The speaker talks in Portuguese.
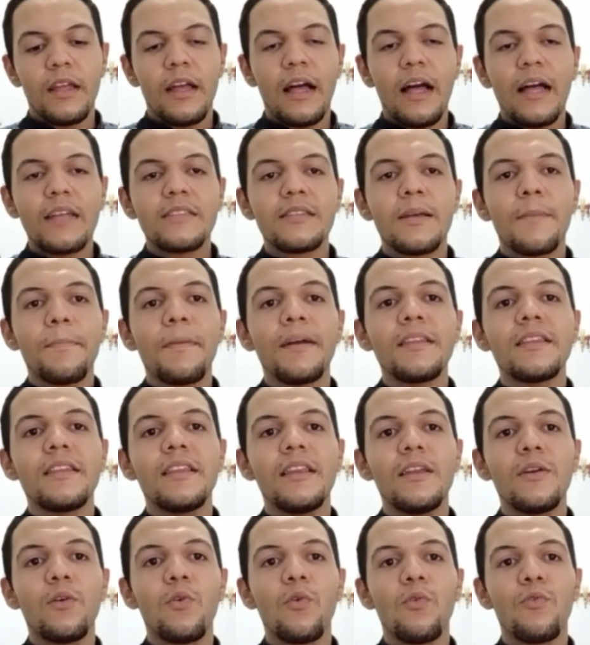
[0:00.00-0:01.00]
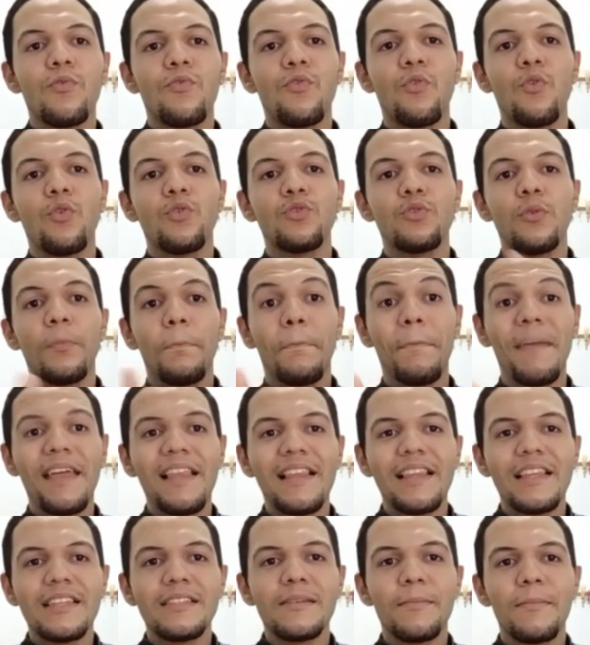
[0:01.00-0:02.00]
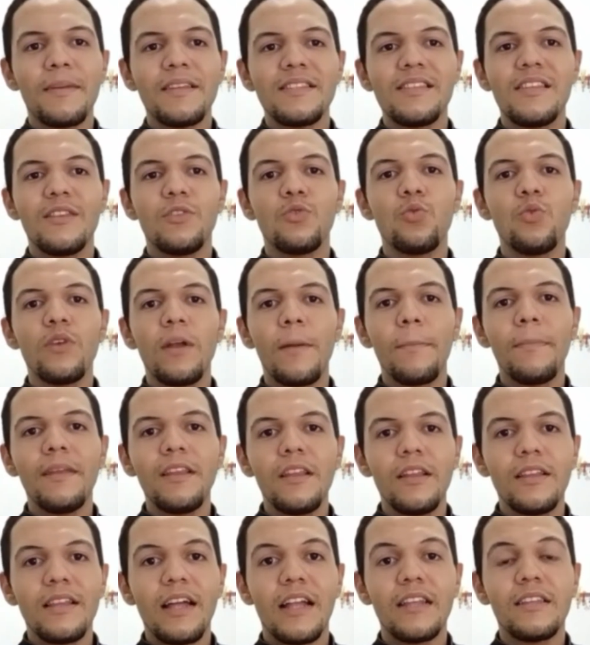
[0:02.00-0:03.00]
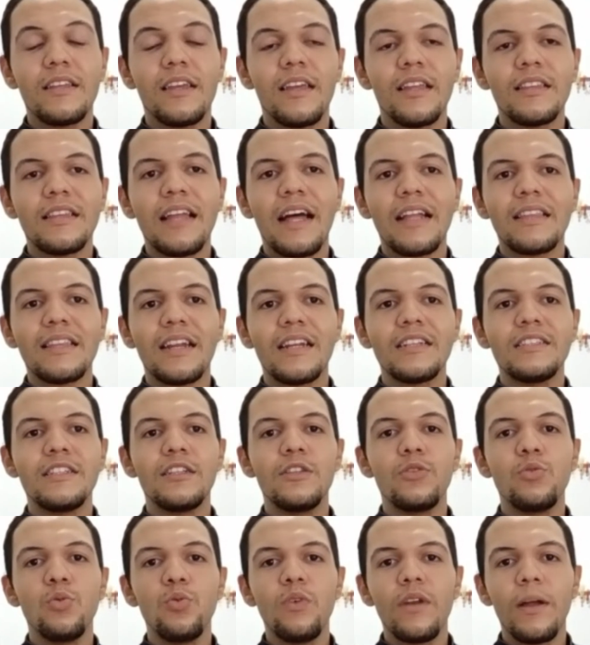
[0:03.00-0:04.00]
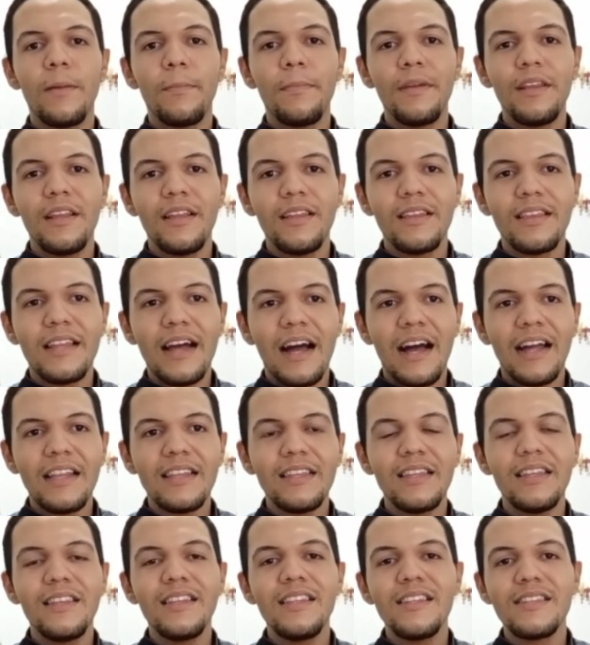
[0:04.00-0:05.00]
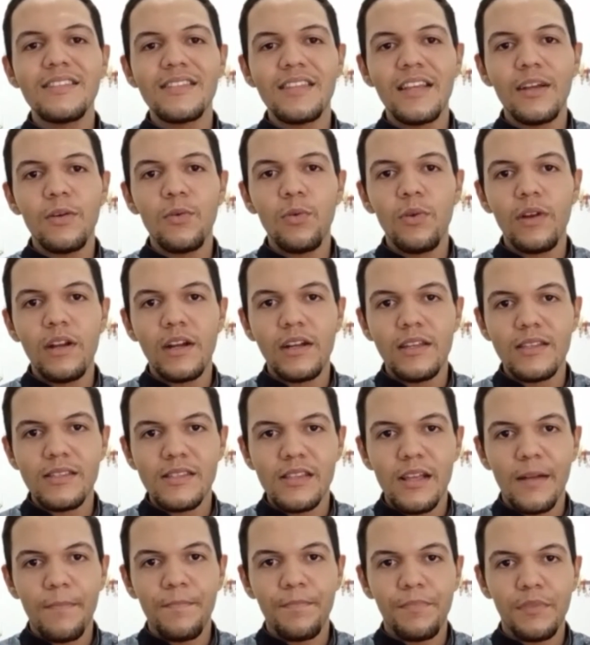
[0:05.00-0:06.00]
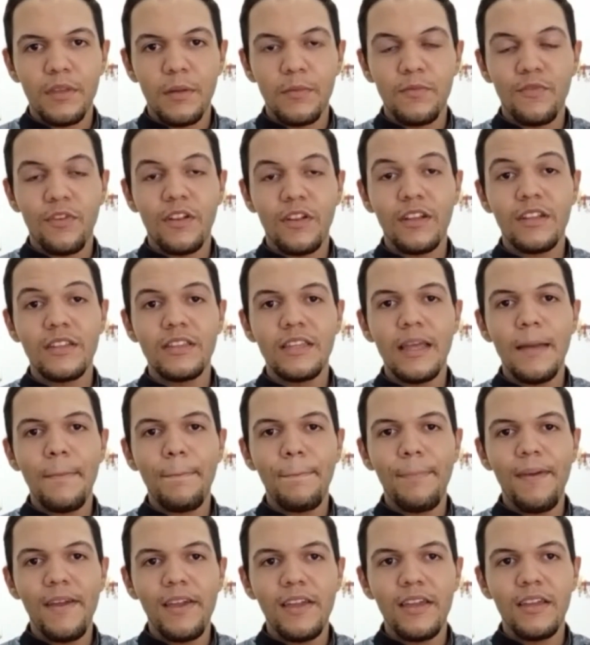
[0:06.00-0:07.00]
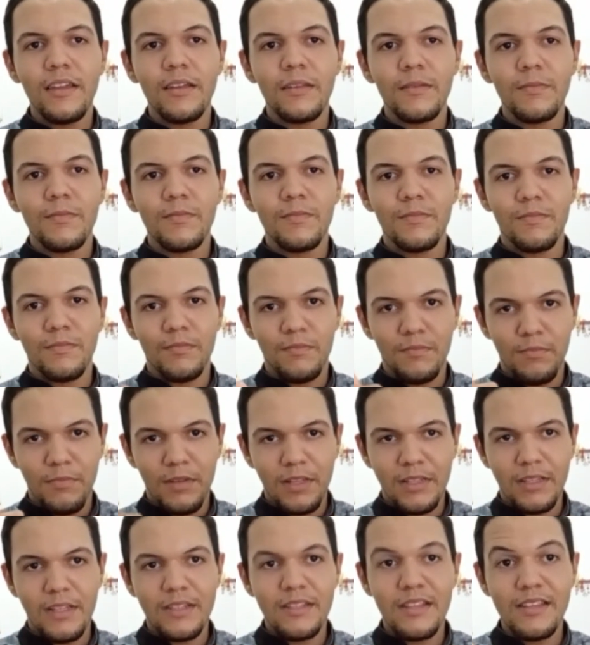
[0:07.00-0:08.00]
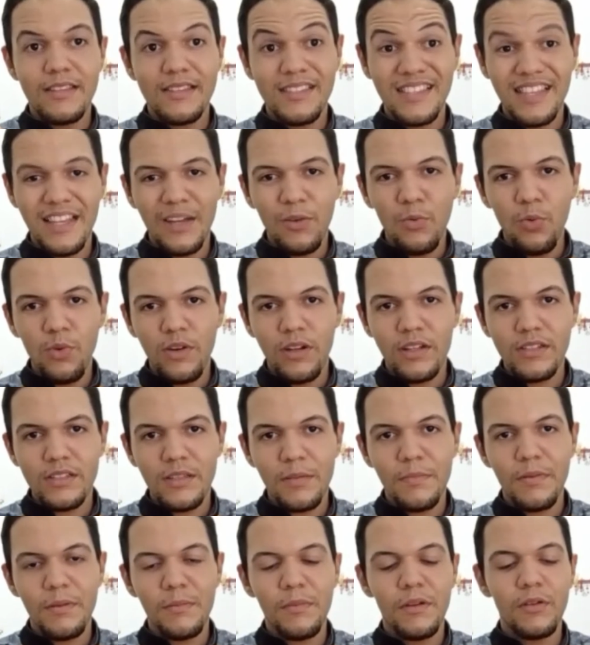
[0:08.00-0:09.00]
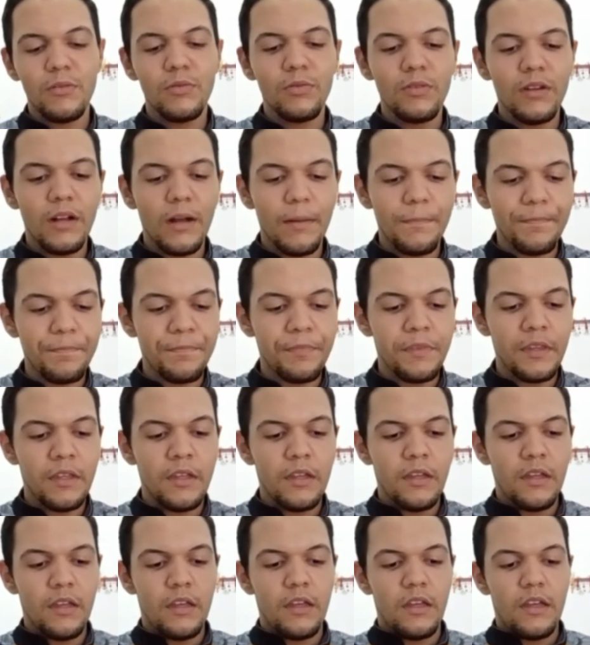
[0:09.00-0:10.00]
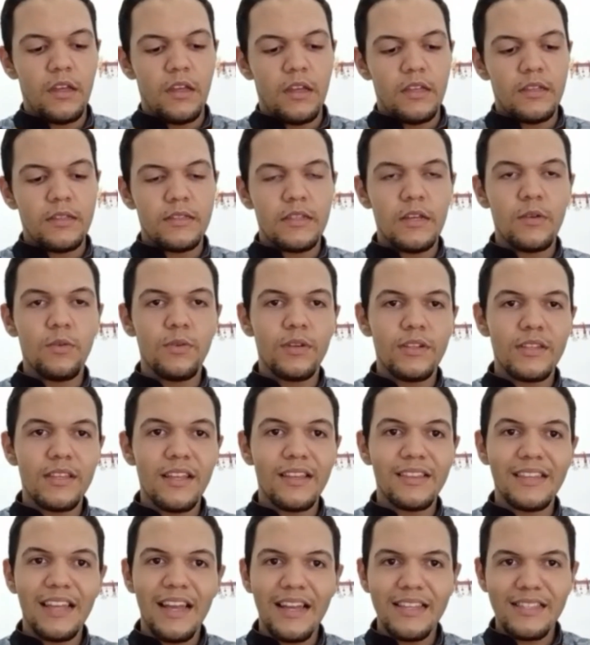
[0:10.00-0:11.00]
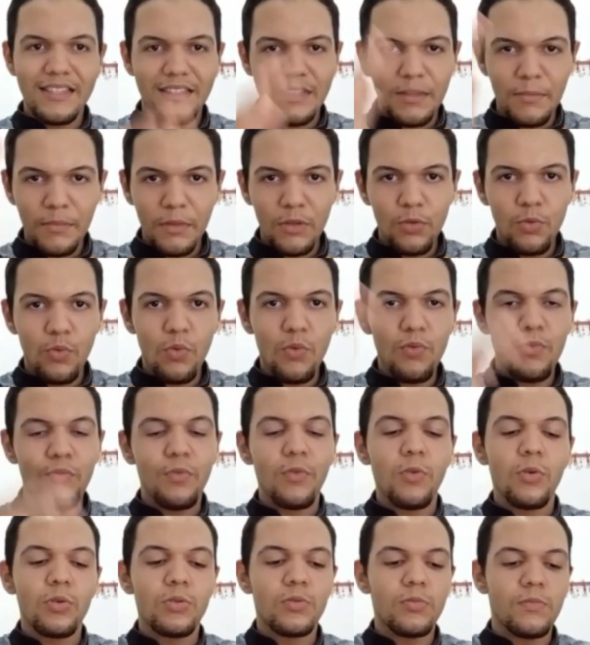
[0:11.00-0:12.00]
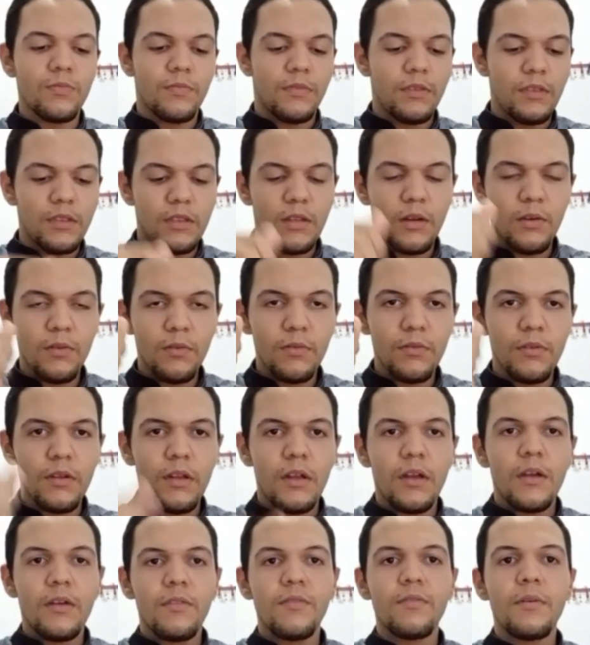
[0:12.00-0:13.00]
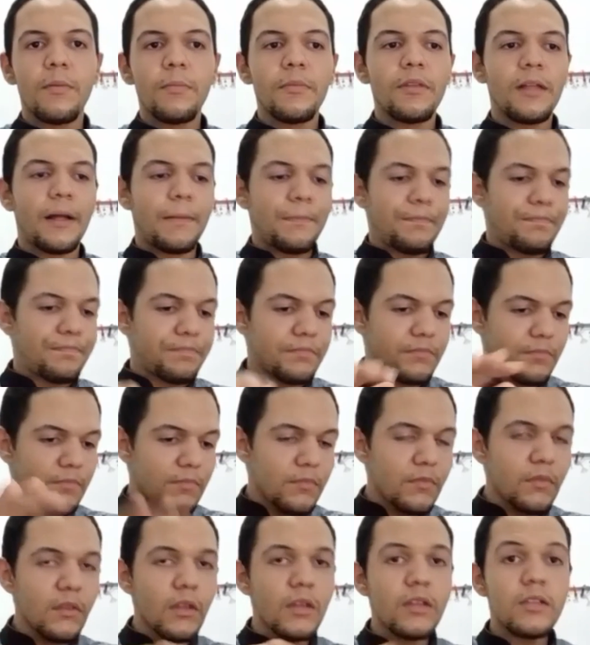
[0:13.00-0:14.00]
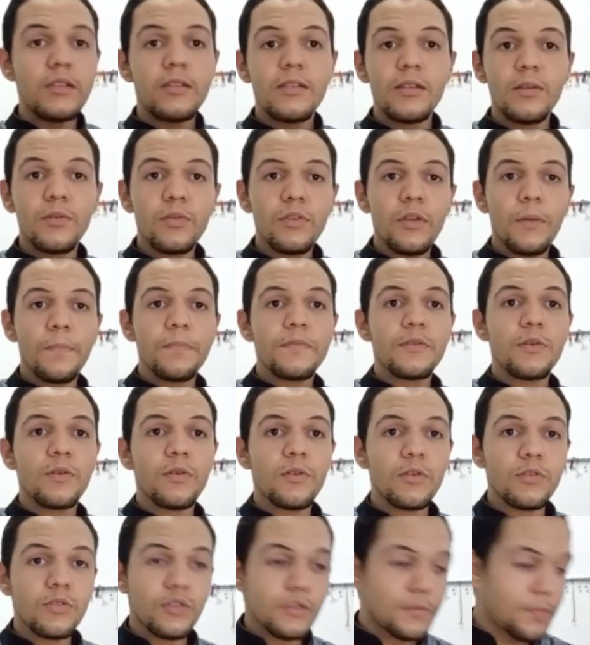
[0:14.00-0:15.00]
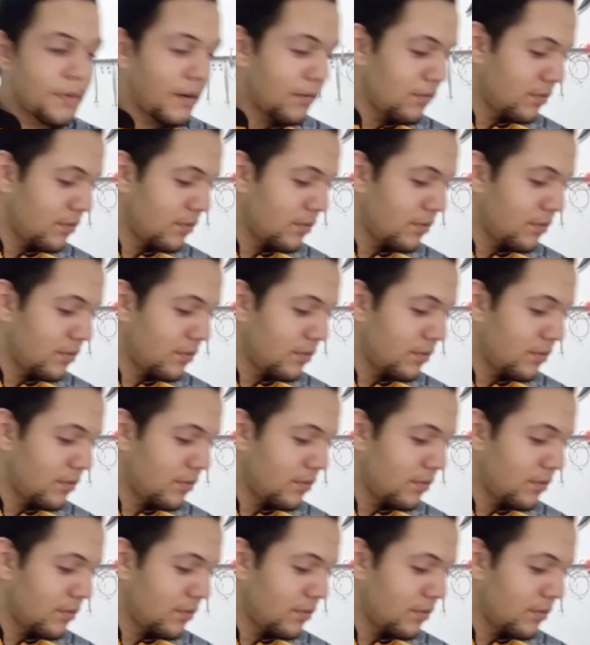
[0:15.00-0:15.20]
a sapatilha em conforto, beleza, mas em durabilidade. Quem está atrás de durabilidade e de segurança. Estamos falando de EPI, beleza? Segurança em primeiro lugar. Segurança até acima do conforto. Então, vamos lá. segunda opção que eu trouxe para